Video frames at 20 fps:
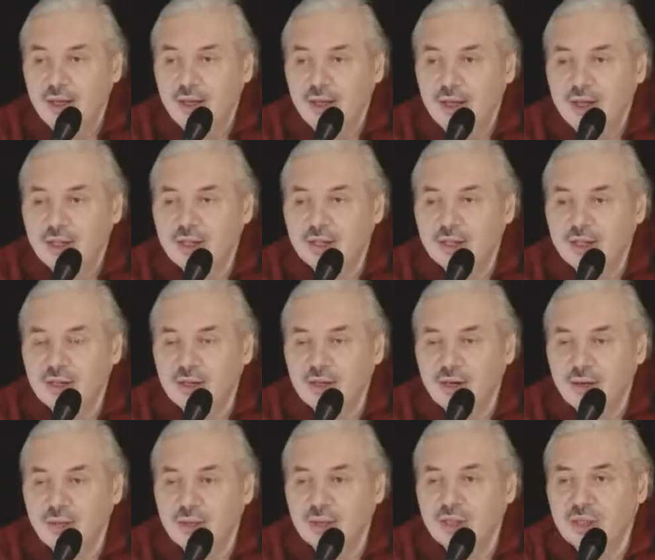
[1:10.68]
И через некоторое
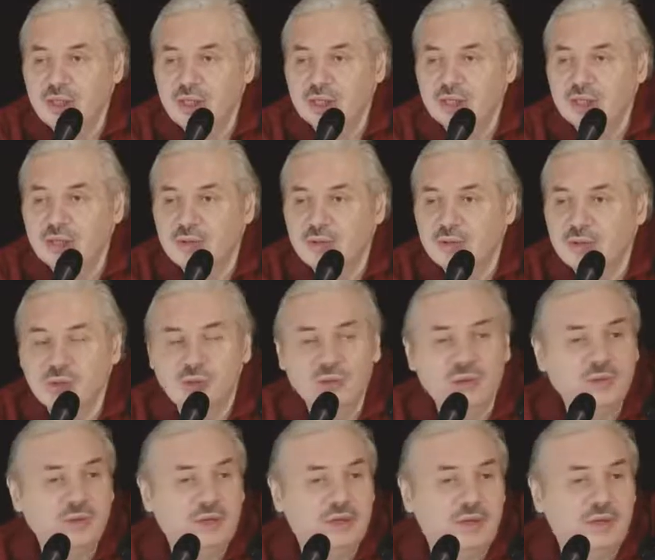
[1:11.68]
время уже несколько
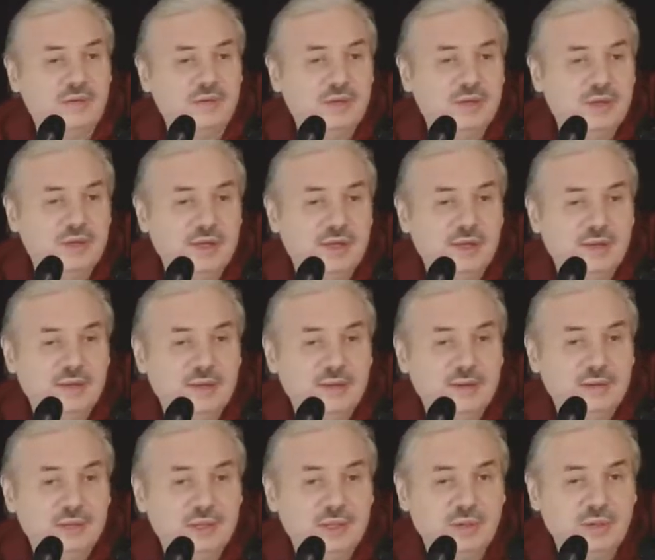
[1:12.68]
чиновников
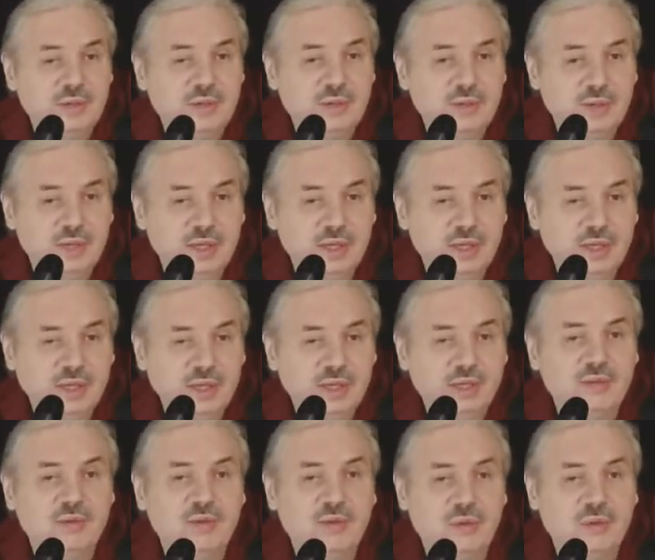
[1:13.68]
уже уволены и
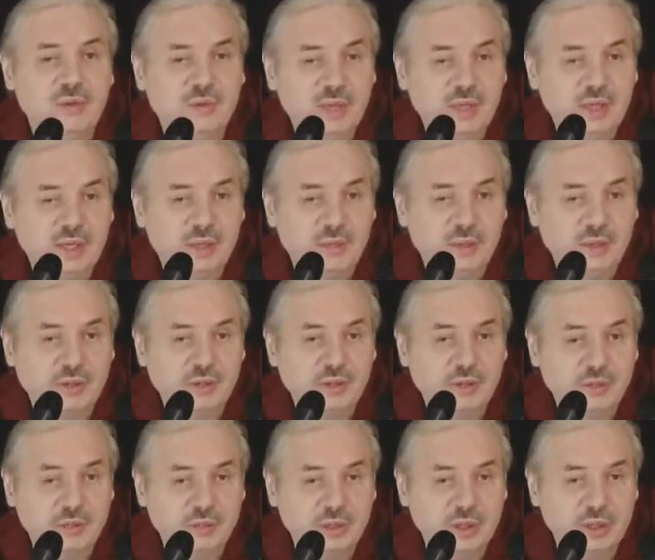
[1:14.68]
уголовные дела против него
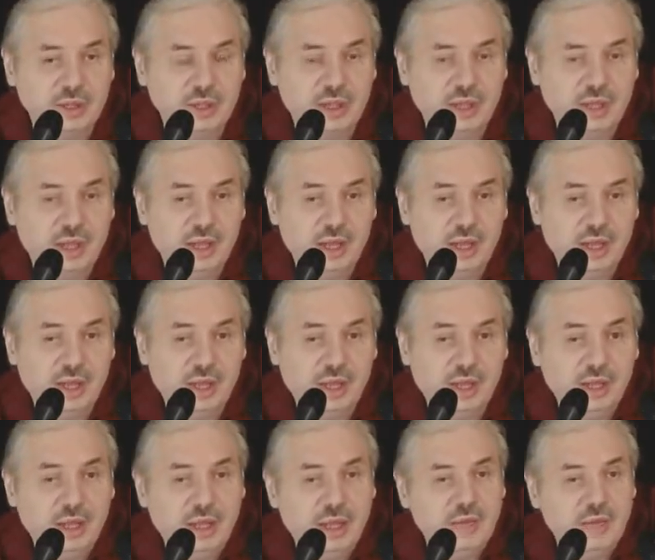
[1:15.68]
возбуждены.
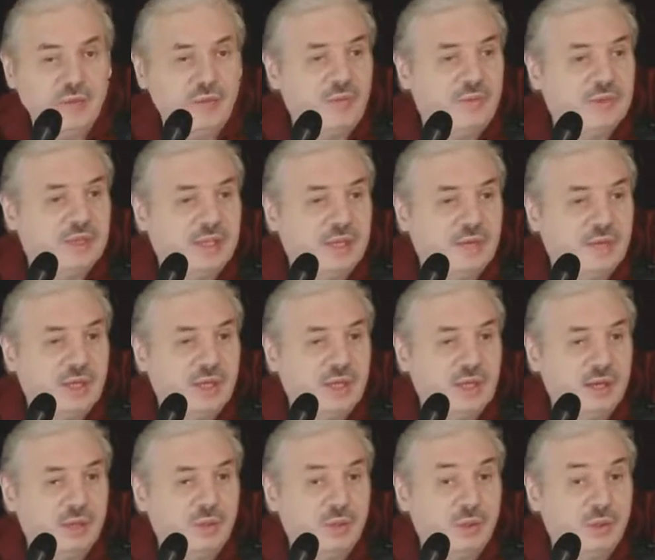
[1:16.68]
И его восстановили
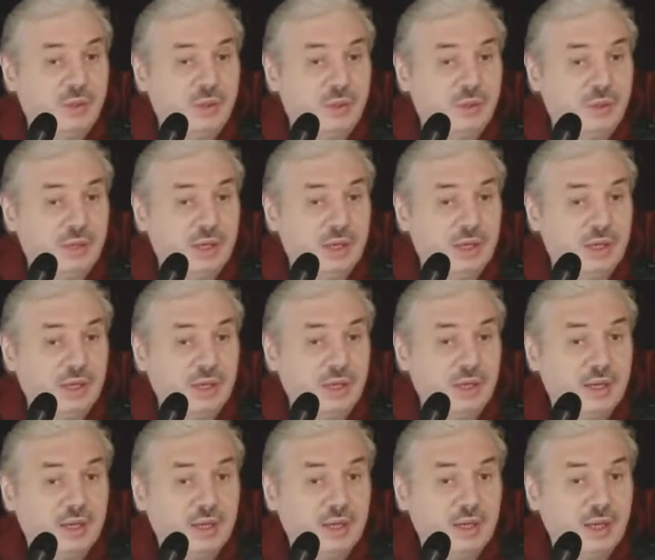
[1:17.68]
на работе уже.
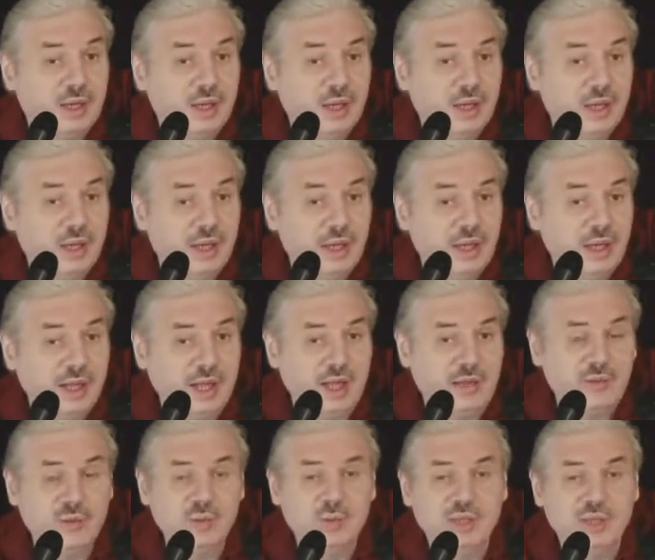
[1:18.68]
И как
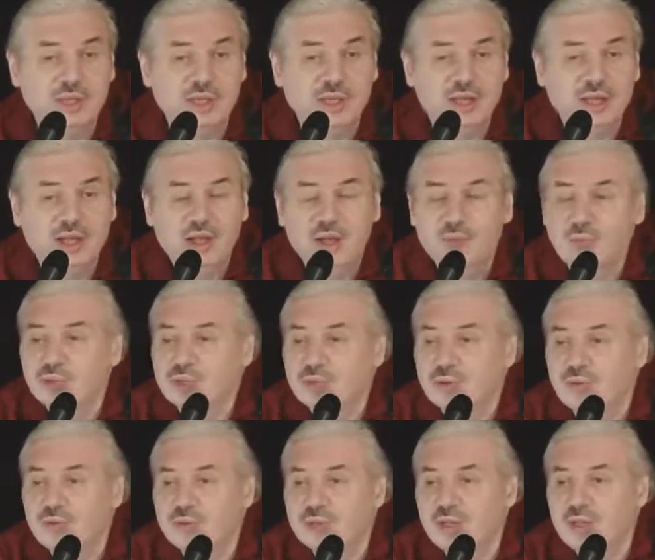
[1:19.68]
вы думаете, после
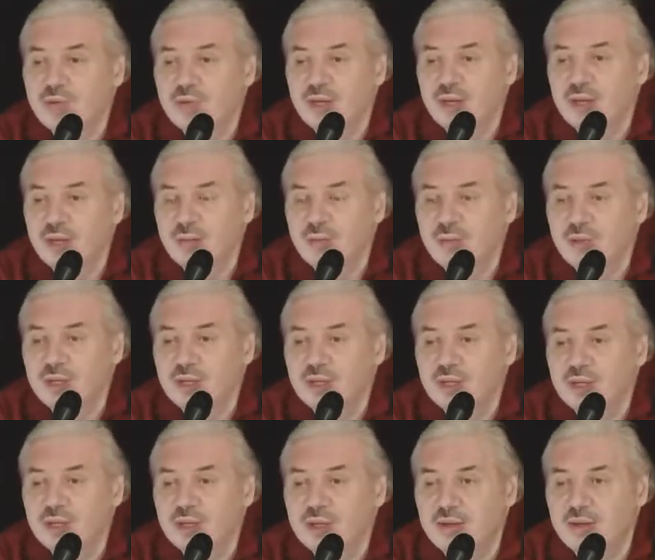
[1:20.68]
того, как восстановили на
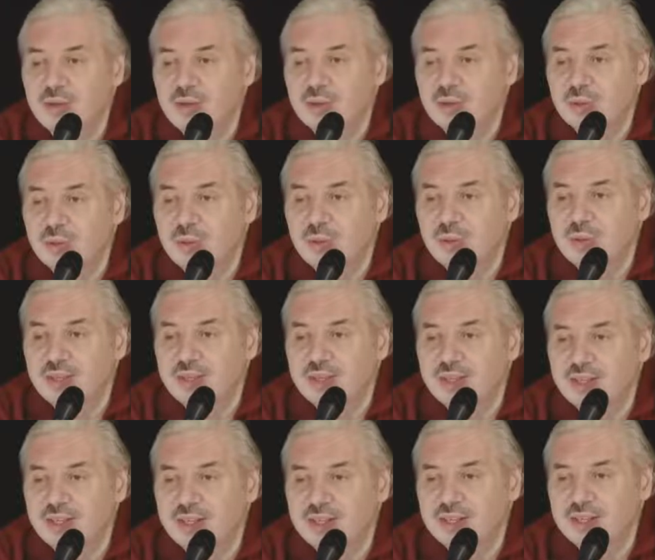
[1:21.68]
работе, он что будет
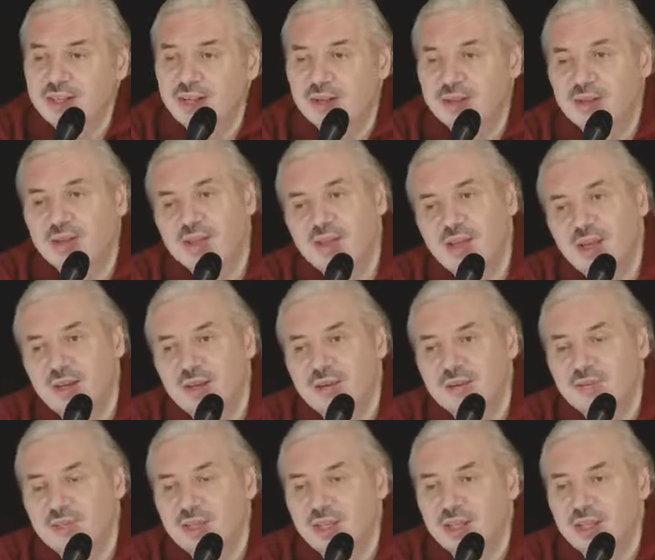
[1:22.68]
делать, как те,
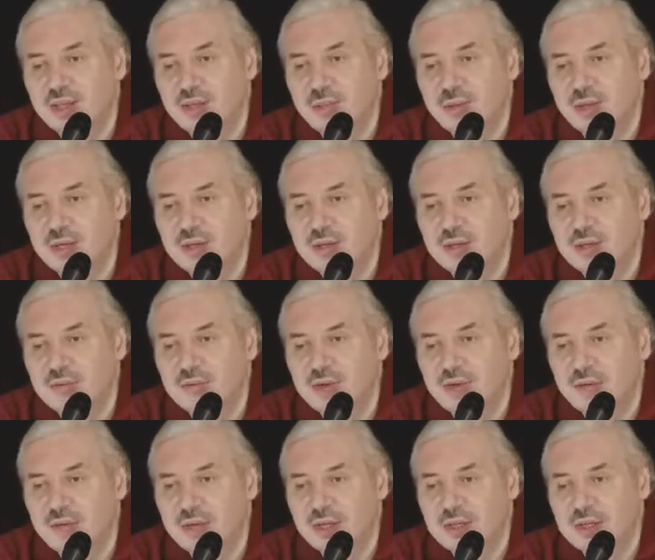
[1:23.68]
взятки брать,
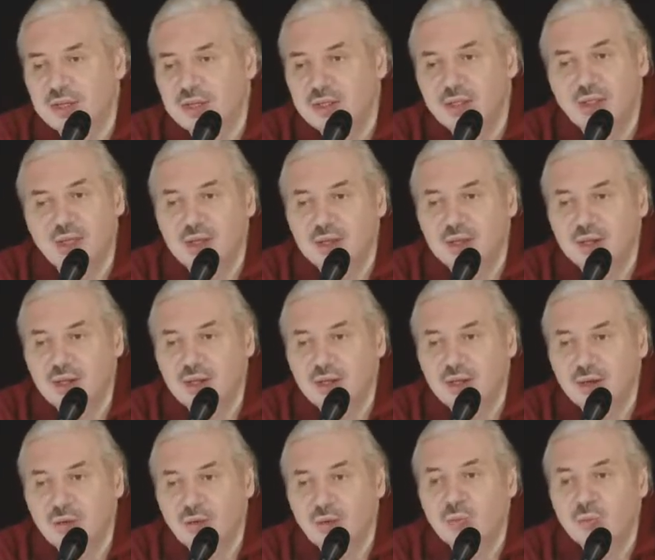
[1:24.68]
воровать? Нет.
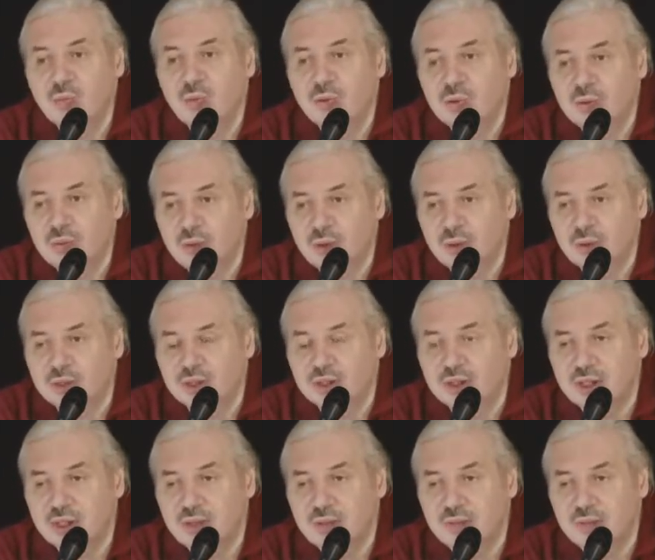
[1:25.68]
Он будет бороться с
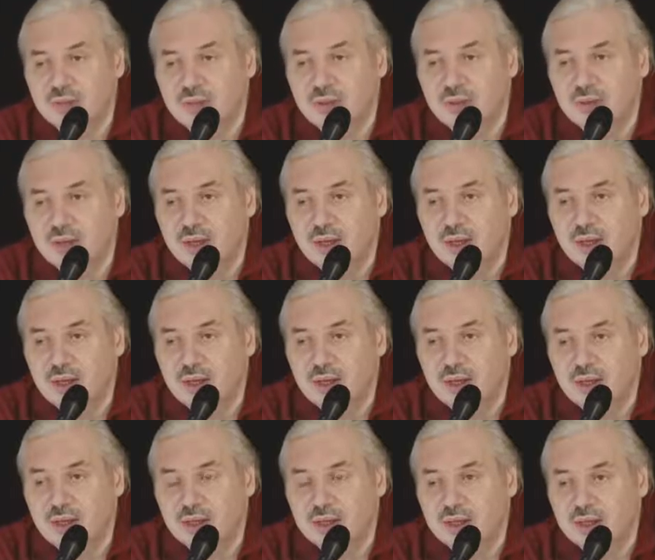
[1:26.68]
этим –
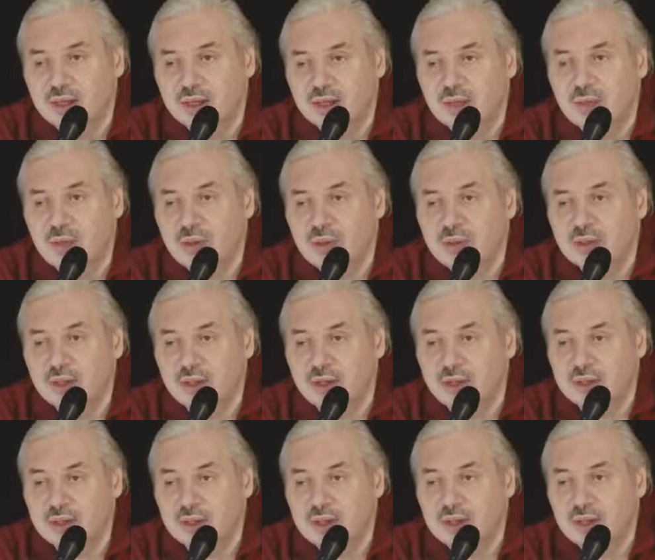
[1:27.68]
так же, как боролся
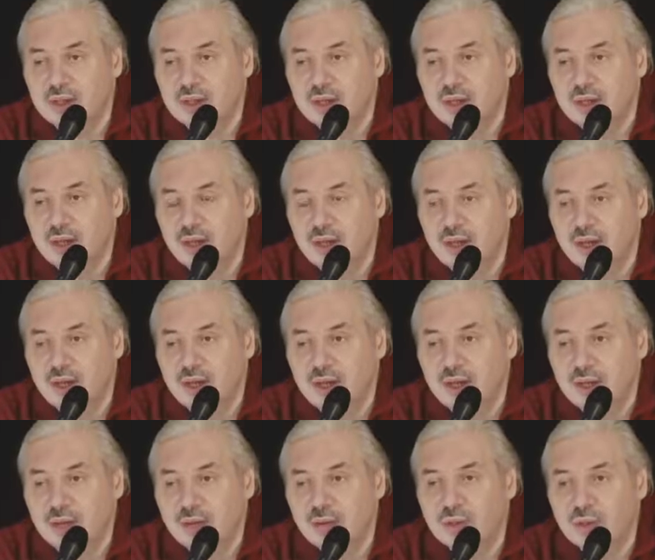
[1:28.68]
раньше.
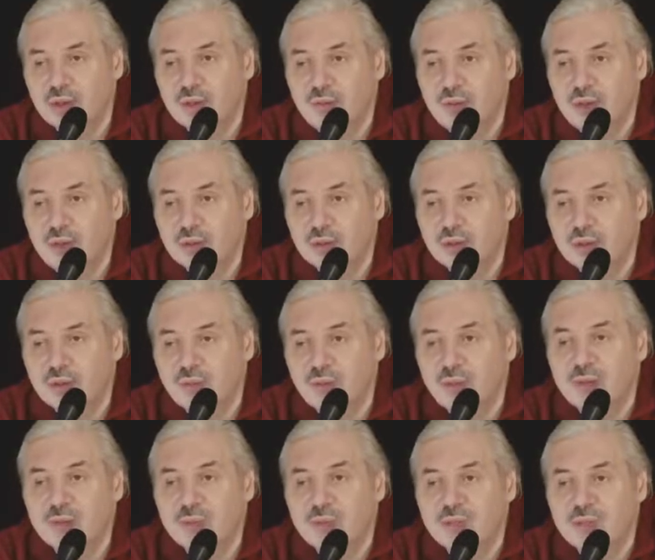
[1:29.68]
Только теперь уже его
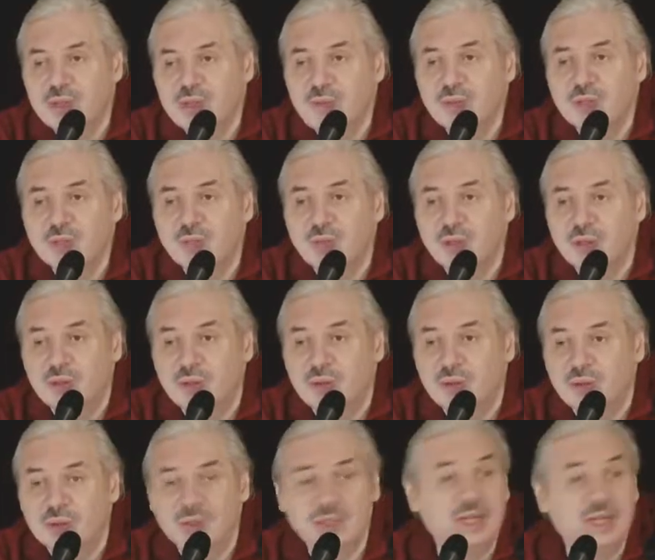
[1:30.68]
не посмеет
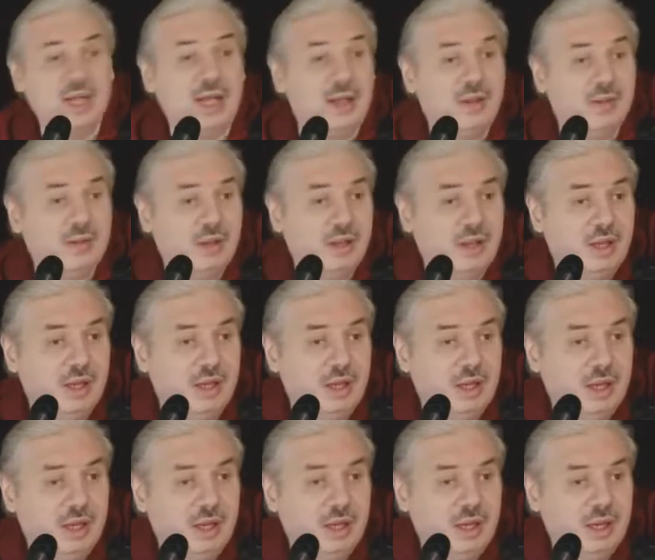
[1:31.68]
тронуть, знает,
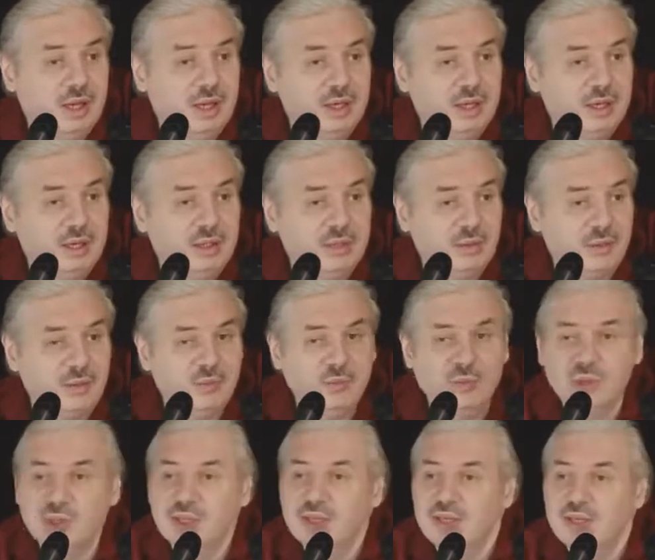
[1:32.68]
что он
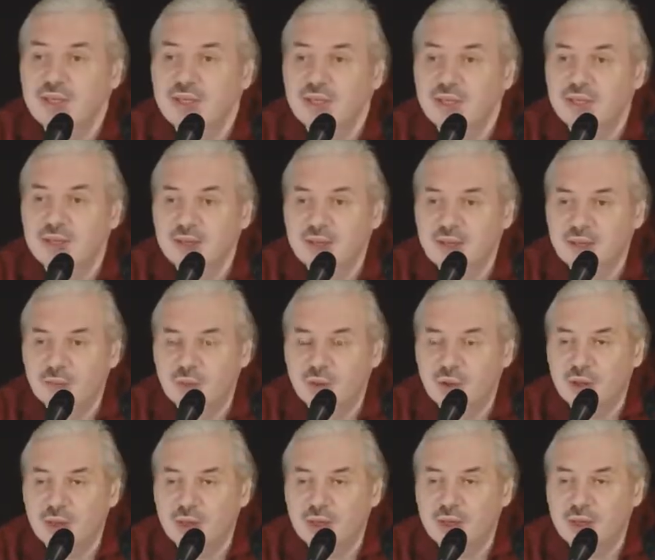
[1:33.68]
может и
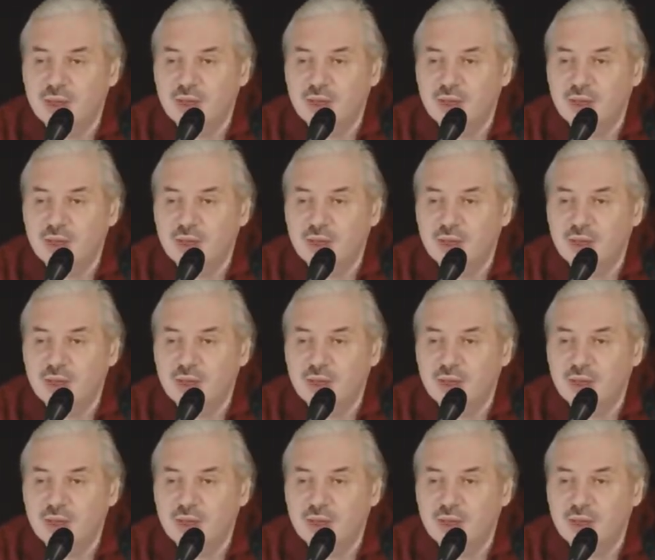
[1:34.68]
отпор дать.